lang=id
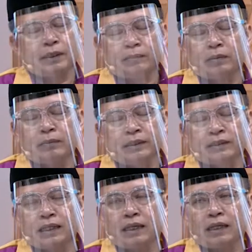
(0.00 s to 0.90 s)
kepada
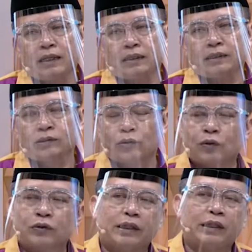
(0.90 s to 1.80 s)
pemirsa di
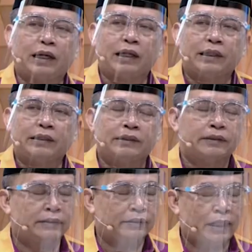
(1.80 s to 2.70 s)
seluruh tanah air
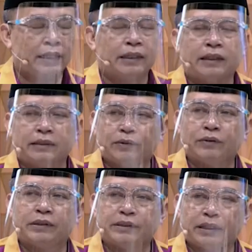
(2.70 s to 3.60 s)
Cahaya Hati
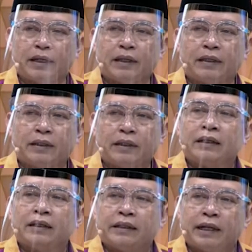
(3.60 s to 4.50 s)
Indonesia
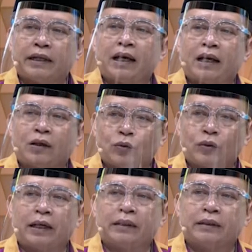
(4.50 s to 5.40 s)
dengan
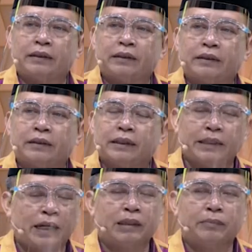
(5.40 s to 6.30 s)
Al-Quran
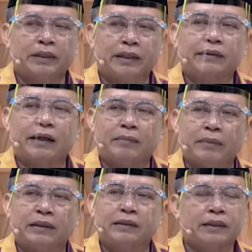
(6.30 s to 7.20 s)
kita akan diberikan
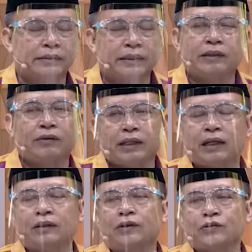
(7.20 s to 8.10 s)
rahmat kasih sayang oleh
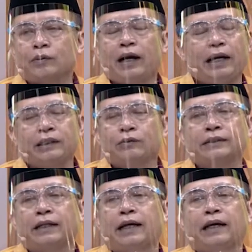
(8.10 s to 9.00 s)
Allah Subhanahu
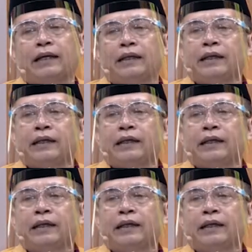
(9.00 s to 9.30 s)
Wa Taala